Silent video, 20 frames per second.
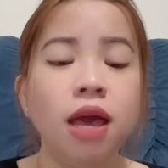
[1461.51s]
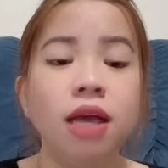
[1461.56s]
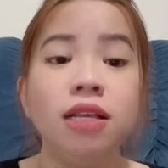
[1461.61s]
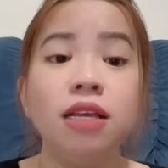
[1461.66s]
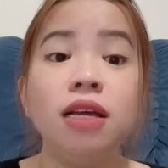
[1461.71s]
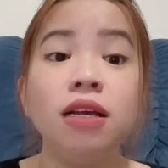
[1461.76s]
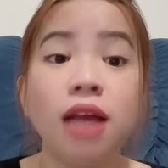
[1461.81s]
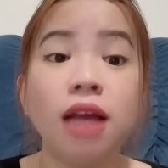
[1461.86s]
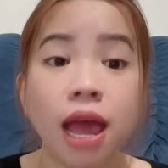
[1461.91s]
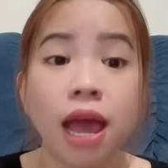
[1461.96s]

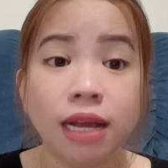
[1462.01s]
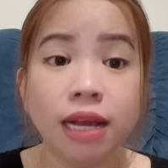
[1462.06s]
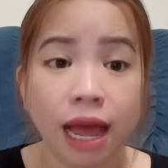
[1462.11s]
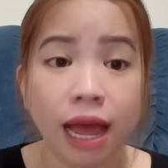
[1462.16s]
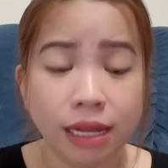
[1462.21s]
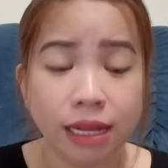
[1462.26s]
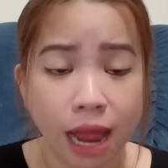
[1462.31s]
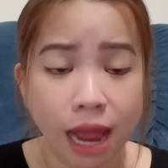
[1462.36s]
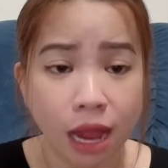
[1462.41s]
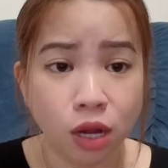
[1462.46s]
chứ kể
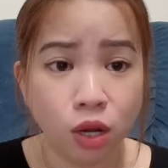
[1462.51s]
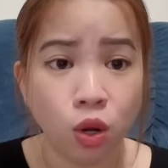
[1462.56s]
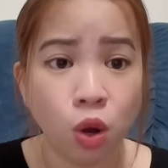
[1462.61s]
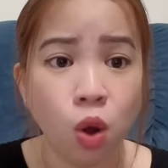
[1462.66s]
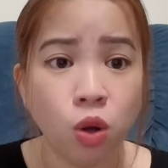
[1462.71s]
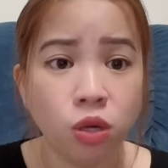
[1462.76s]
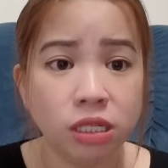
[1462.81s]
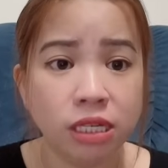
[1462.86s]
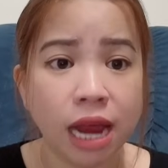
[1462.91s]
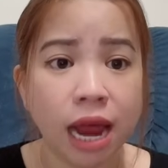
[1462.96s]
cả thằng
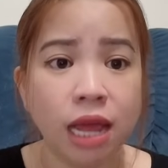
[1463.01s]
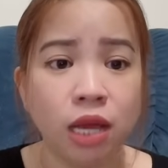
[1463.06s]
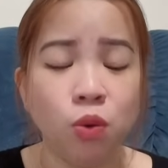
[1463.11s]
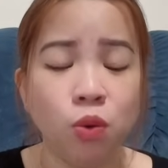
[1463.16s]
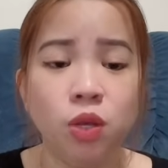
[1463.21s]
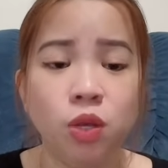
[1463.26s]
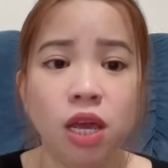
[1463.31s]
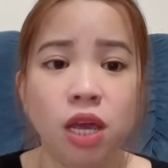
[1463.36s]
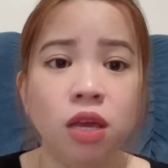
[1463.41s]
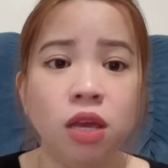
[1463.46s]
con trai
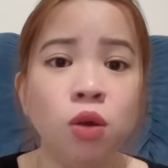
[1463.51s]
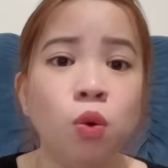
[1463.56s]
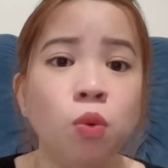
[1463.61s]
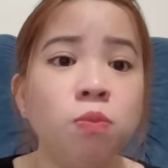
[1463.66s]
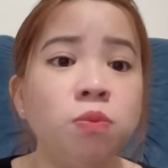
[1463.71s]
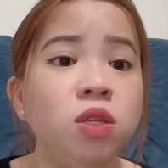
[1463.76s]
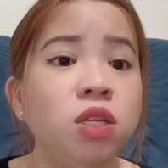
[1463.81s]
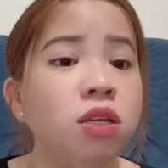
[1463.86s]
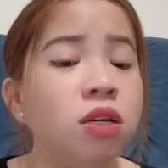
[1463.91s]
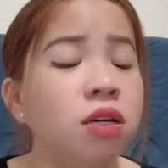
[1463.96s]
của chị
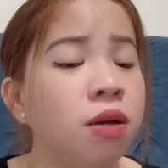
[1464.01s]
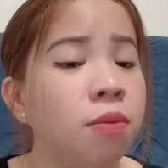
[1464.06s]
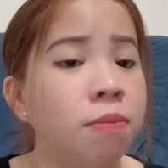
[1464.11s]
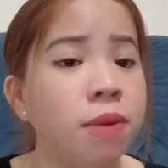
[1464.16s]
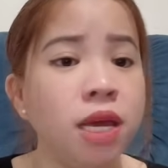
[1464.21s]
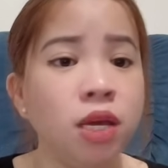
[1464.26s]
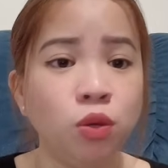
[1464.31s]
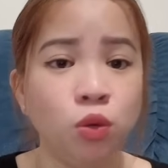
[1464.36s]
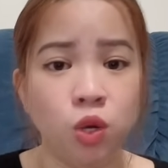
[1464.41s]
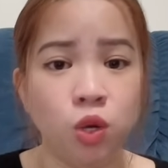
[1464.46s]
cũng chưa
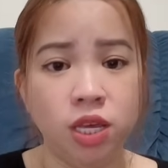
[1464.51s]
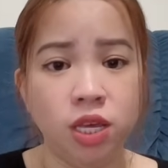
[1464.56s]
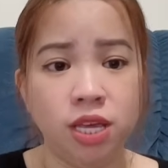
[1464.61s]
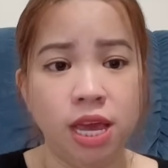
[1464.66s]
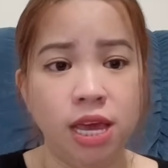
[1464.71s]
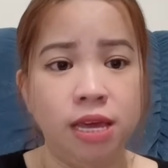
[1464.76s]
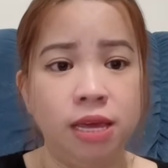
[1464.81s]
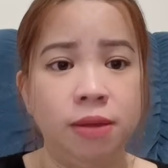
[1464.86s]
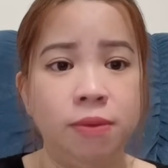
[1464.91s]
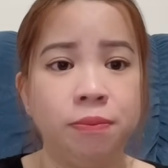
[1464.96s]
biết chuyện
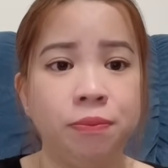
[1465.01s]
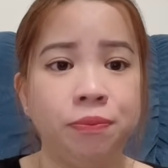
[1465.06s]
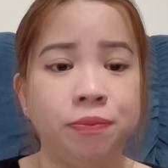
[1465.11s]
gì